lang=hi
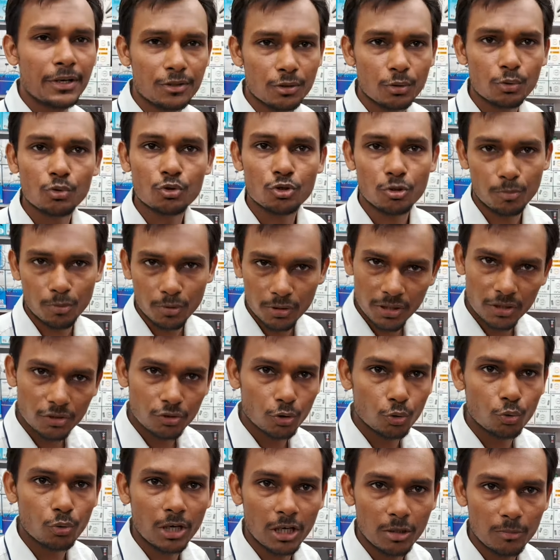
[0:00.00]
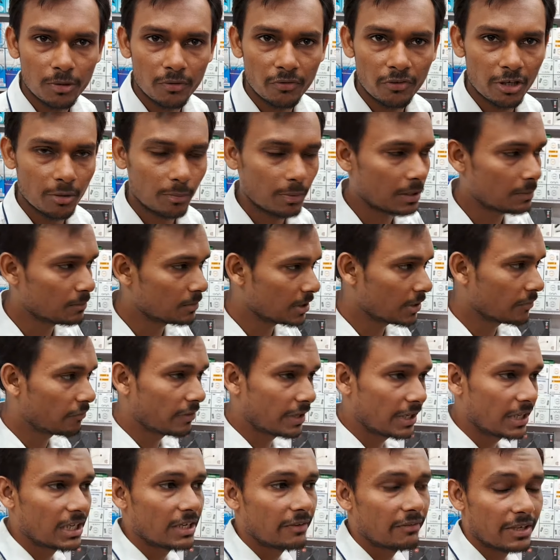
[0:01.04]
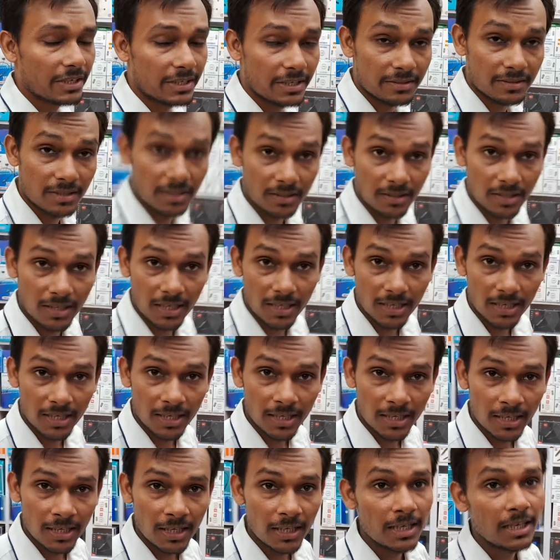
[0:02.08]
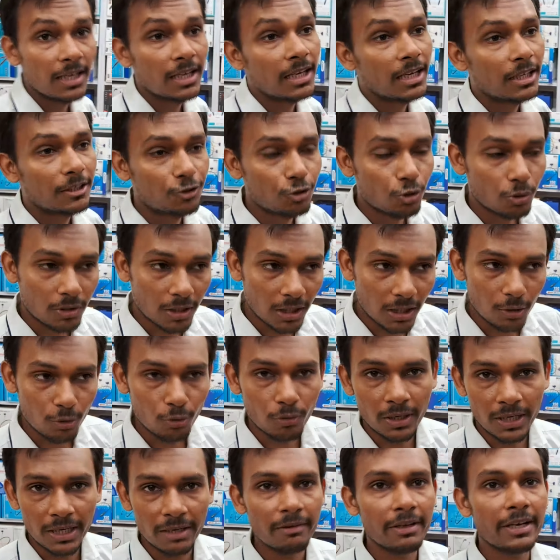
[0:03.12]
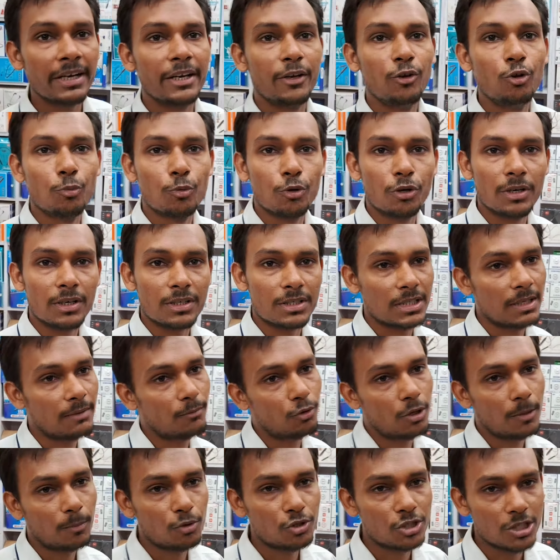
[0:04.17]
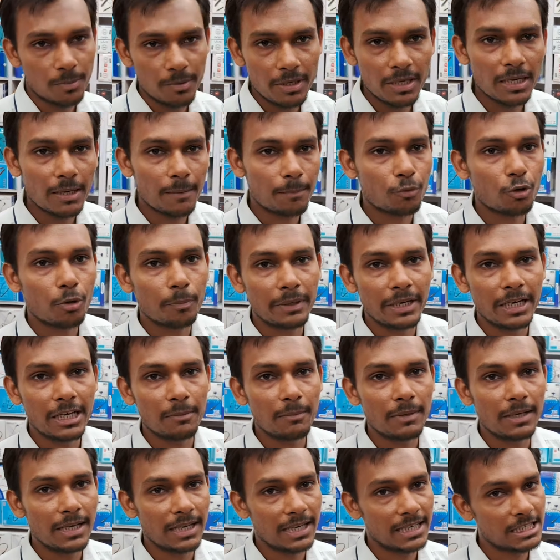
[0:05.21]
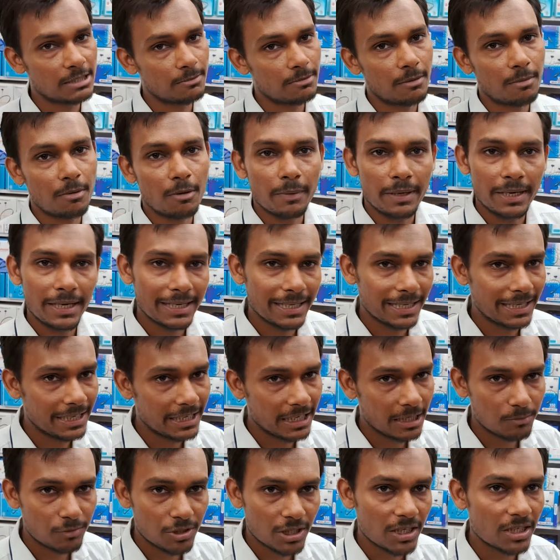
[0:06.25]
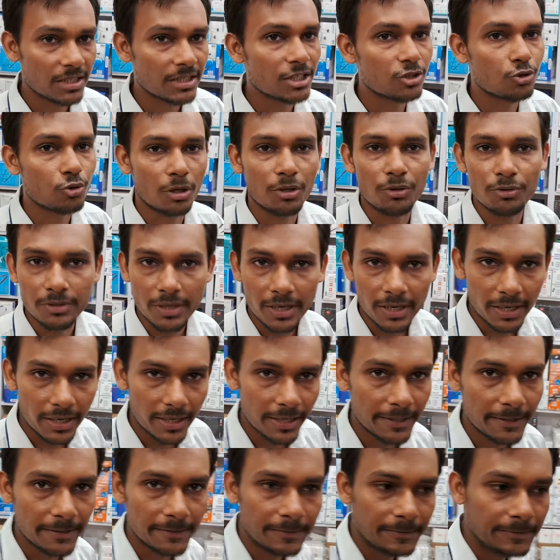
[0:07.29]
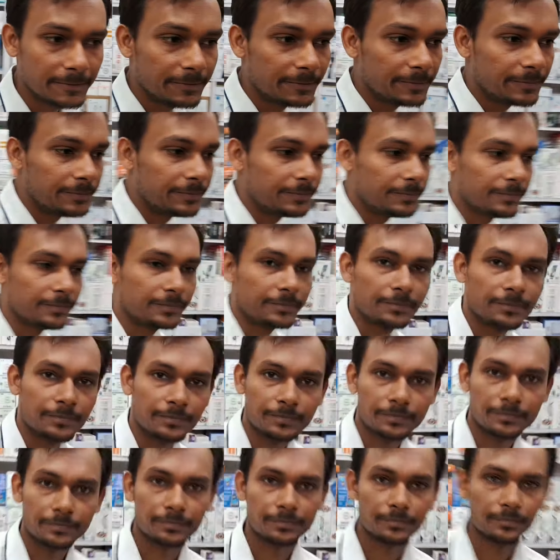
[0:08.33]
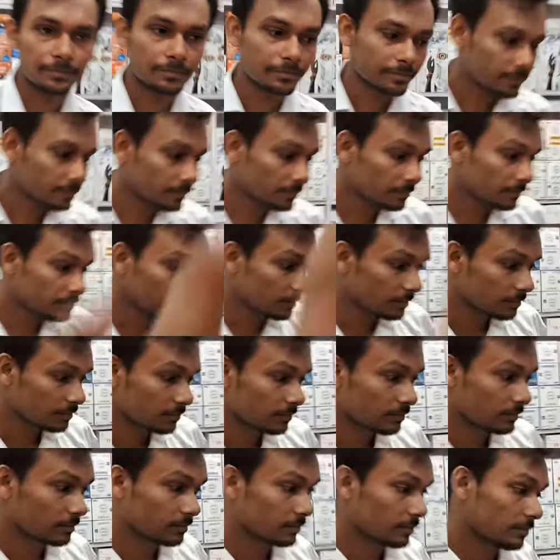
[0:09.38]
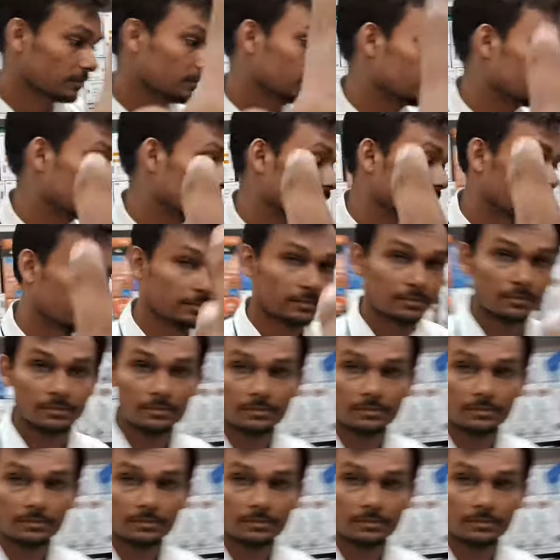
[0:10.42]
है डेढ़ सौ दो सौ प्रोडक्ट जो दुकान में अवेलेबल है हम सिर्फ वही कवर कर सकते हैं ठीक है जो कल को आने वाले न्यू प्रोडक्ट्स है वो आपको जब आपको अपडेट मिलेगा जब आप हमारे टेलीग्राम चैनल से ज्वाइन हो जाएंगे ये देख लो भाई मतलब टेलीग्राम चैनल ज्वाइन कर लो